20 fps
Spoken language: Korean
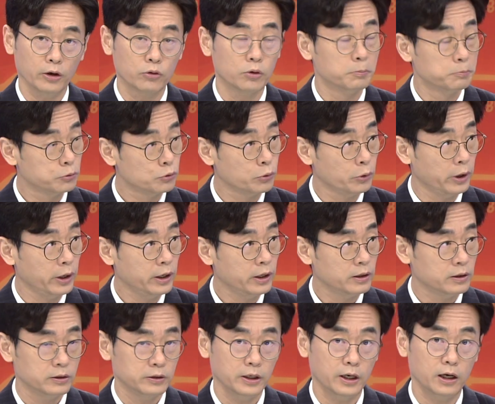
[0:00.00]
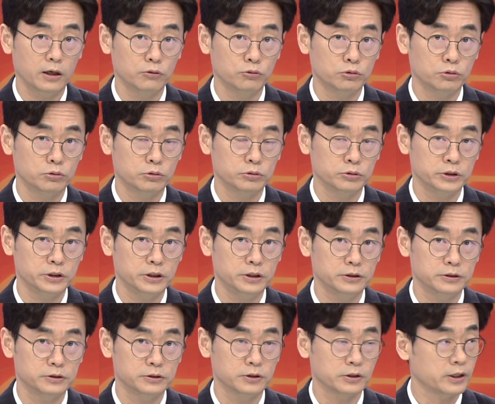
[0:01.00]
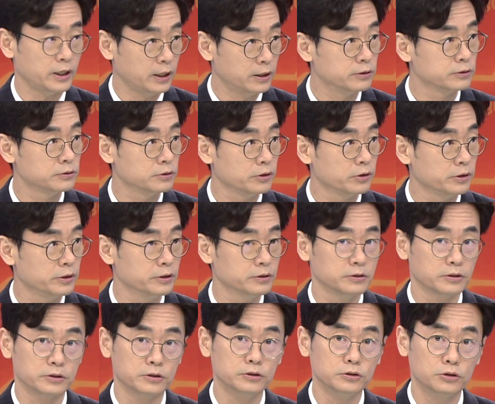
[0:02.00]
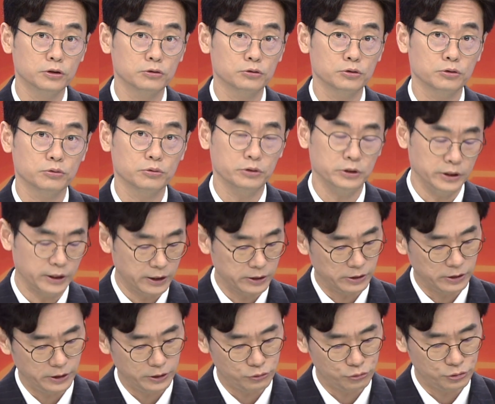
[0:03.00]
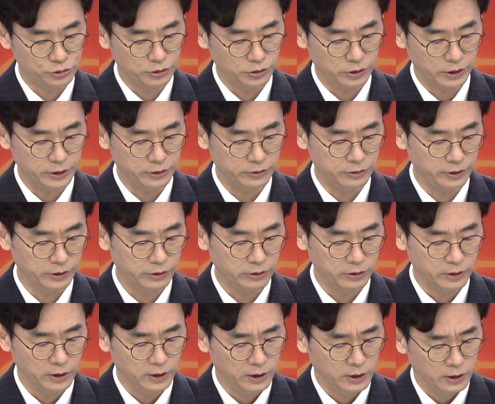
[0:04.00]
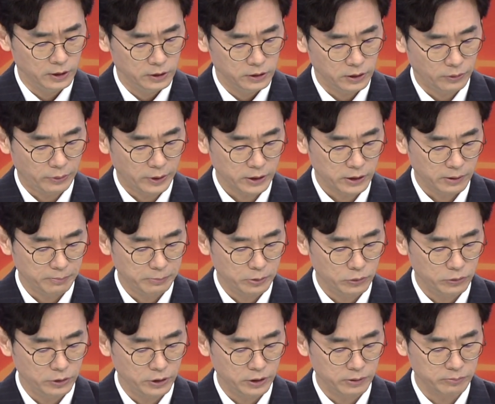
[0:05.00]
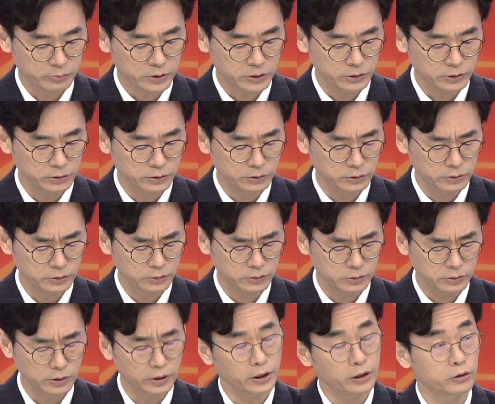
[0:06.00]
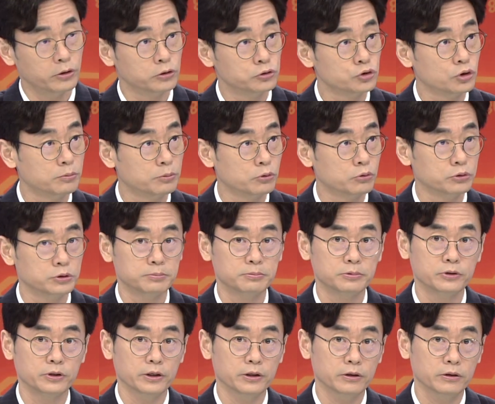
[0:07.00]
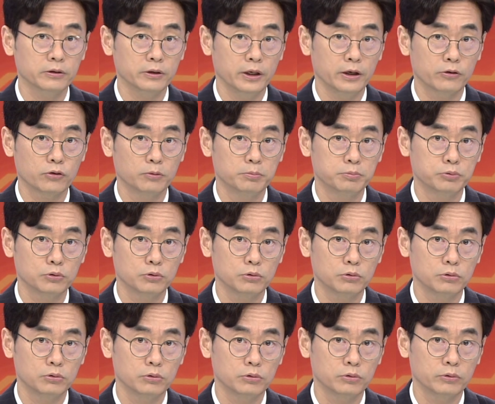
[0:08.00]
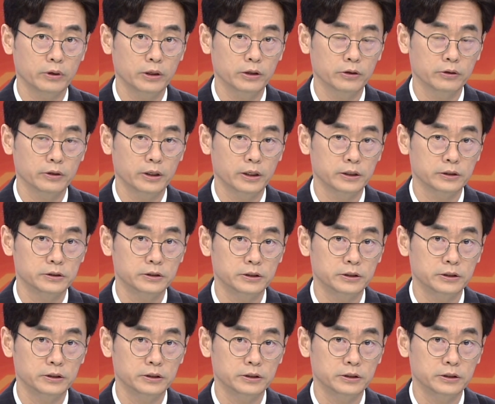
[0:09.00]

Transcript: 에코프로의 향후 실적 가능성에 대해서 긍정적으로 이야기를 해주신 것 같은데요. 자, 황 대표님 그게 여쭤보고 싶은 게요. 에코프로 관련한